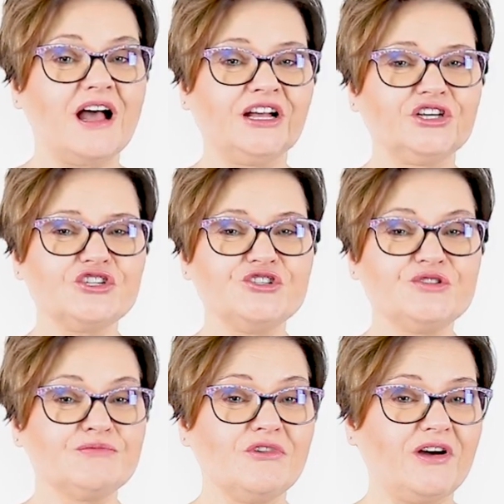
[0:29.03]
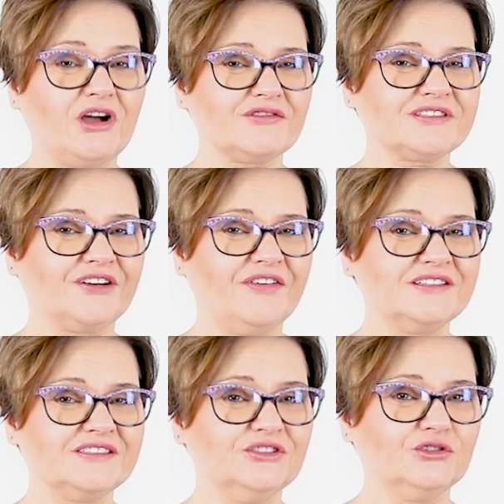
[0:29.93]
A jeśli mowa
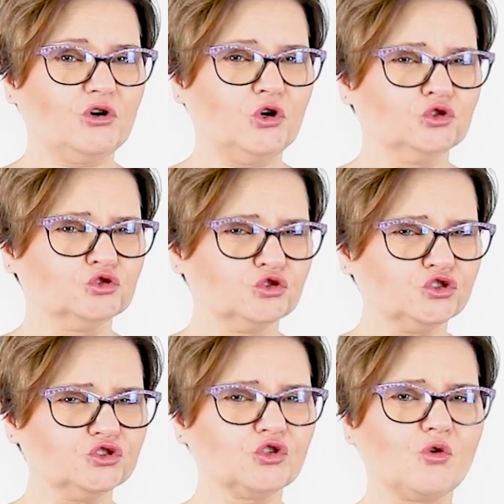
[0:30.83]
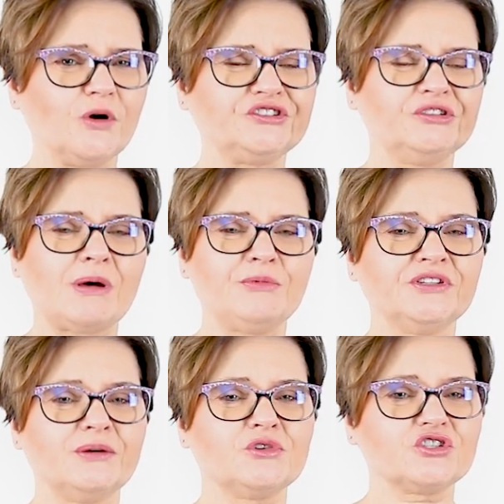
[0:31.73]
konsekwencji, to co dokładnie mamy
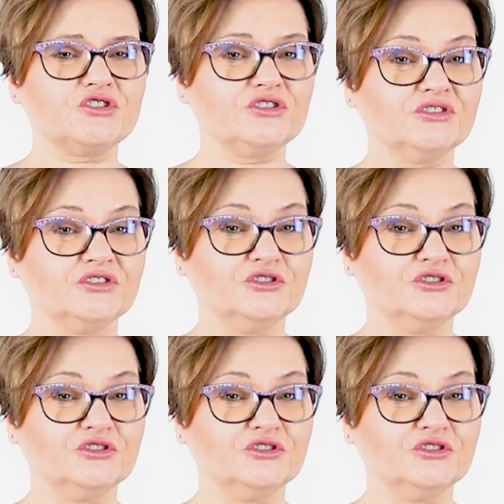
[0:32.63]
na myśli?